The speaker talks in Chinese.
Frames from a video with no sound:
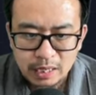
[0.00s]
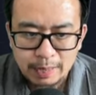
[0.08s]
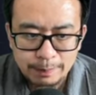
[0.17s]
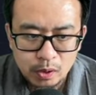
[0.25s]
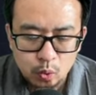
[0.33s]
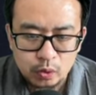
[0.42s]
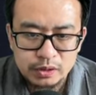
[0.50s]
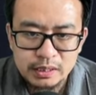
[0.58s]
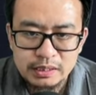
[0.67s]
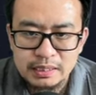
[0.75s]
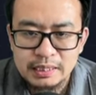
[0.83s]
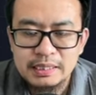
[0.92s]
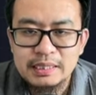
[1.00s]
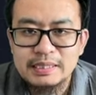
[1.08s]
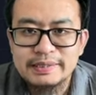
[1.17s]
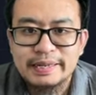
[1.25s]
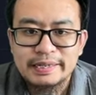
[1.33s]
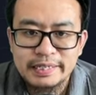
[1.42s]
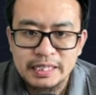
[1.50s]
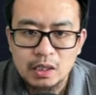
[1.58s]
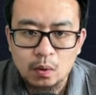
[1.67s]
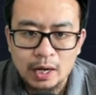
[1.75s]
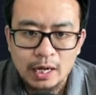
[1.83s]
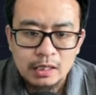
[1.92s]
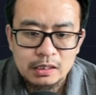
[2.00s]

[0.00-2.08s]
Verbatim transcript: 它没有稳定盈利的能力的话，